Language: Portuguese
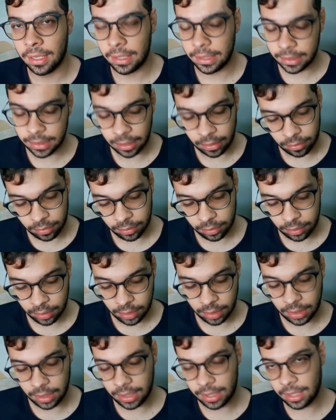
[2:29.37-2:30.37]
Então,
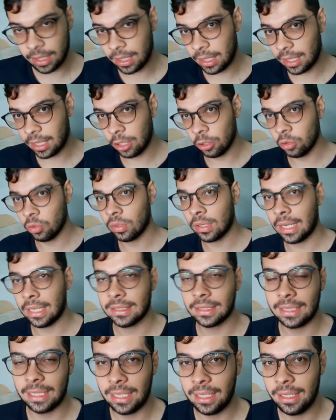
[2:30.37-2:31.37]
no
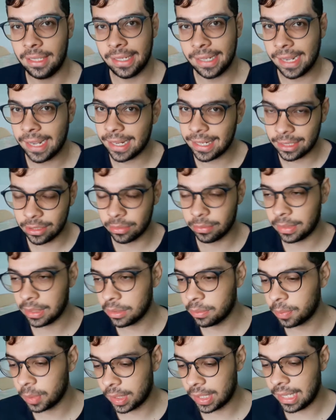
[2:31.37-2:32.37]
caso dele, é isso
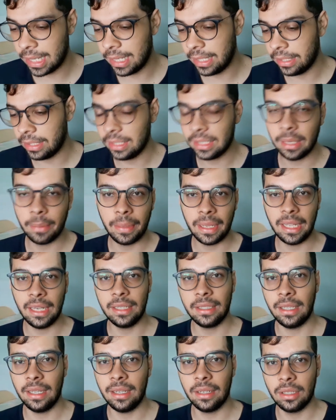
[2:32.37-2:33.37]
mesmo, porque ele. E também
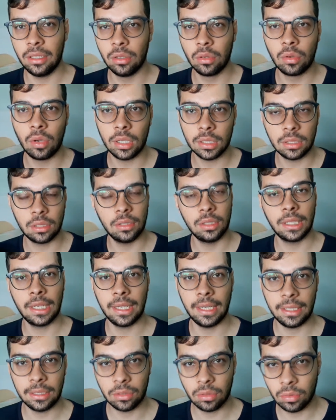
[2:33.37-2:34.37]
ele tem, eu gosto de
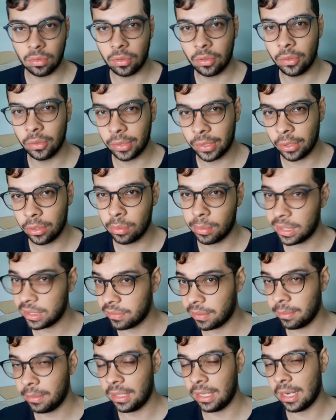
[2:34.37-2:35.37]
canais com conteúdo
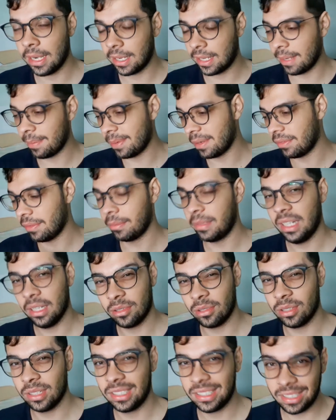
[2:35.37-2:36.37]
mais familiar, que é pra família
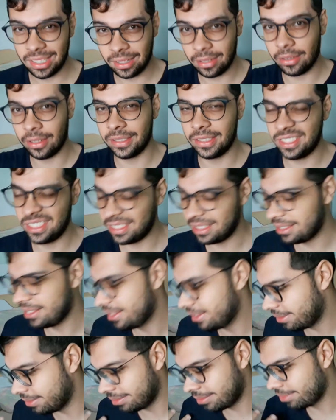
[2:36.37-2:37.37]
toda. Esse negócio
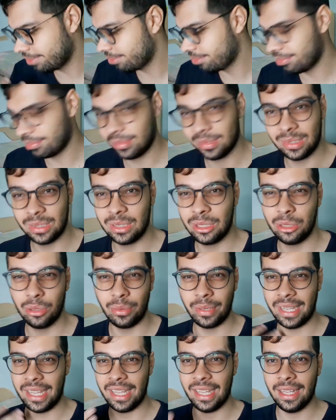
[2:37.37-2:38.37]
de
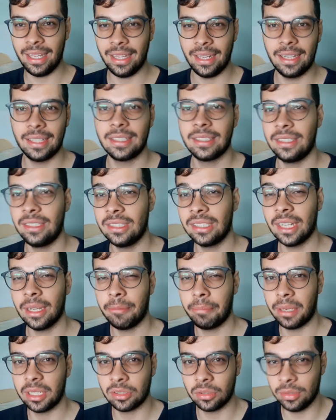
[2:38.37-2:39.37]
zoeira, assim,
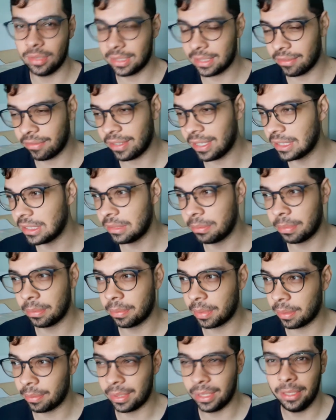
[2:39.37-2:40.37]
já passou essa fase
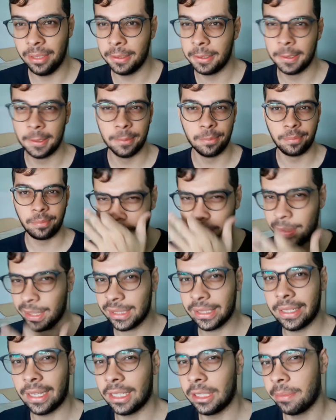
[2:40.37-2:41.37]
pra mim. Tem
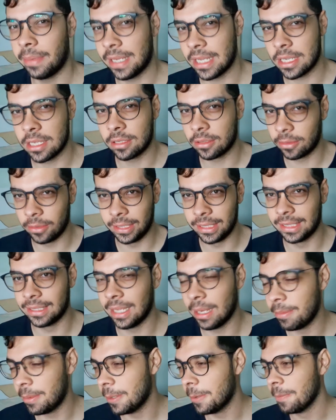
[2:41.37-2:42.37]
mais idade pra essas coisas,
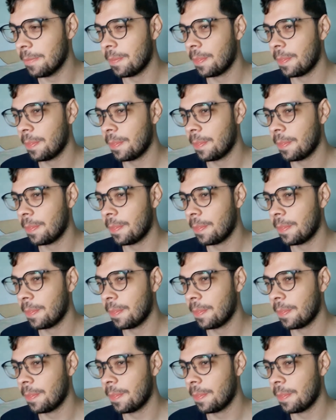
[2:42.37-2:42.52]
sabe?